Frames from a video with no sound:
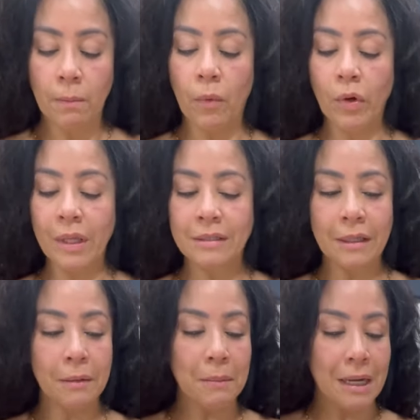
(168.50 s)
voy a
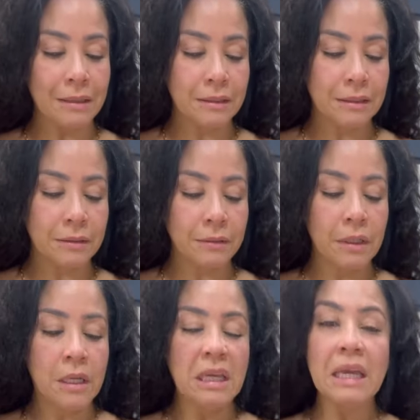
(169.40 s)
hacer más.
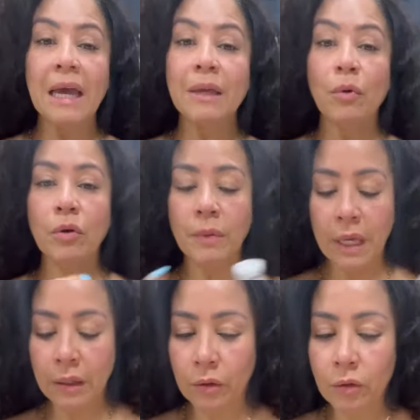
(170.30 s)
Y ahí voy
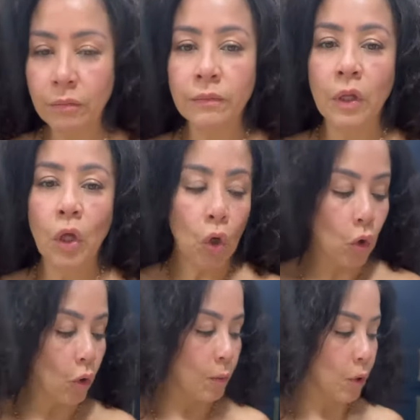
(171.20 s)
viendo
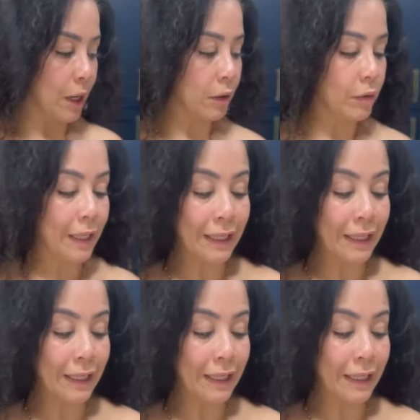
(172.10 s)
cómo hago.